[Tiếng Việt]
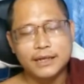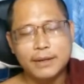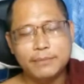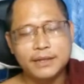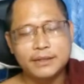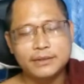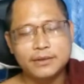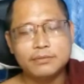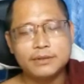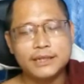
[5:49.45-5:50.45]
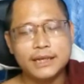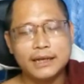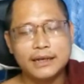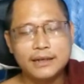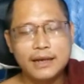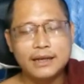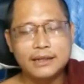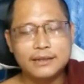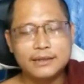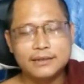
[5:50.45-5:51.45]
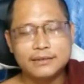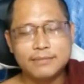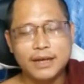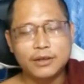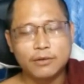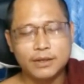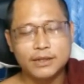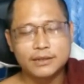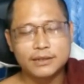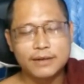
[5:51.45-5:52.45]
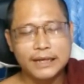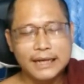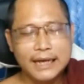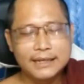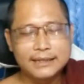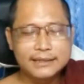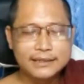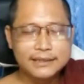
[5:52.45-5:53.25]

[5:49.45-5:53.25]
ngày 32 tướng tốt thì ngày ananda tới ba chục rồi thiếu hai cái